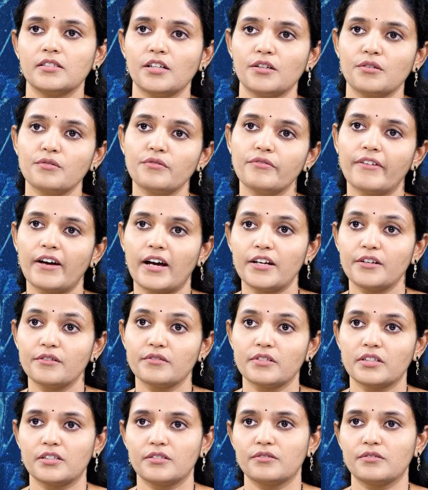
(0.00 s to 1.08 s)
తక్కువ ఫ్యాట్
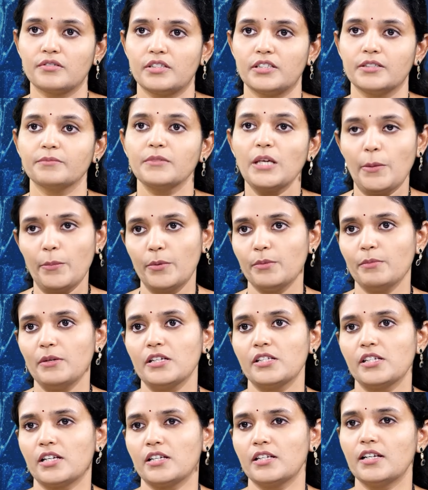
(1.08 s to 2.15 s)
ఉందనుకోండి ఇప్పుడు
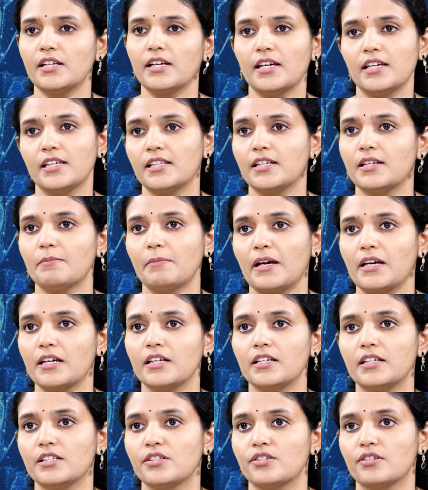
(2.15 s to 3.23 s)
మీకు జనరల్గా ఏదైనా
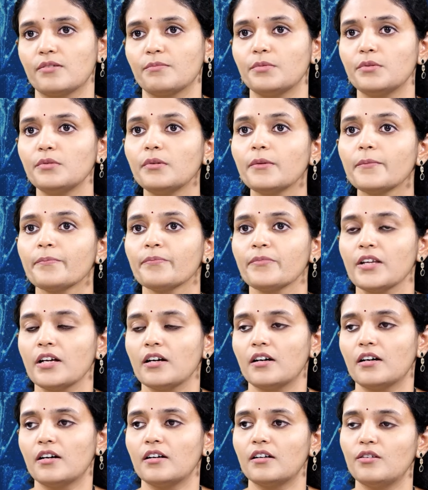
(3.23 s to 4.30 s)
ప్యాకెట్ ఇచ్చినప్పుడు
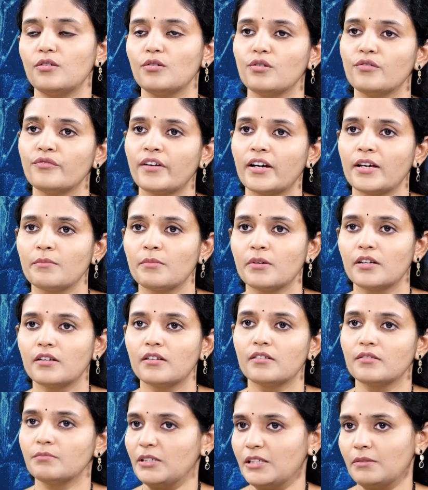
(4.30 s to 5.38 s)
లో ఫైబర్ ఐ
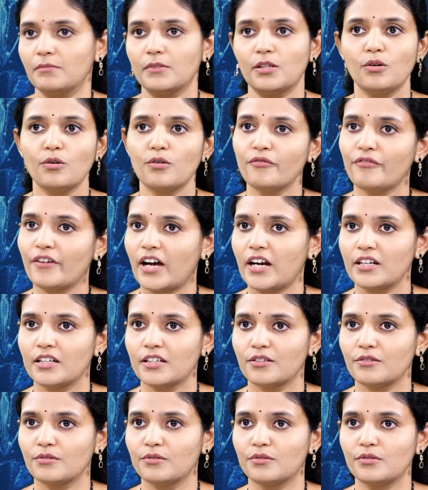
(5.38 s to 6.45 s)
మీన్ లో ఫ్యాట్
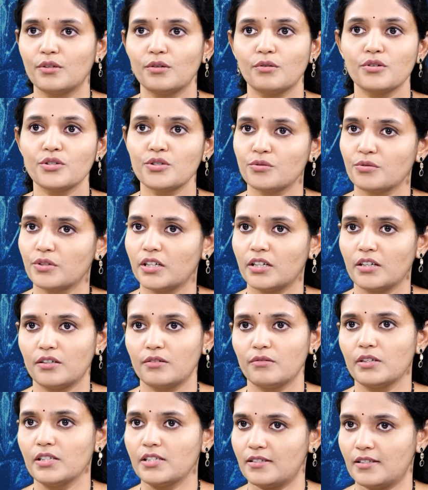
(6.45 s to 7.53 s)
అను లో షుగర్
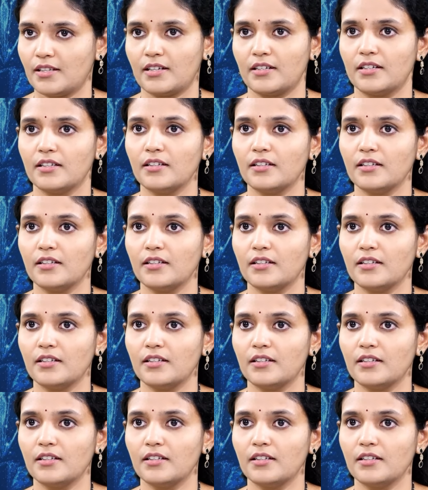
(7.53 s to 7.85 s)
అను ఇస్తారు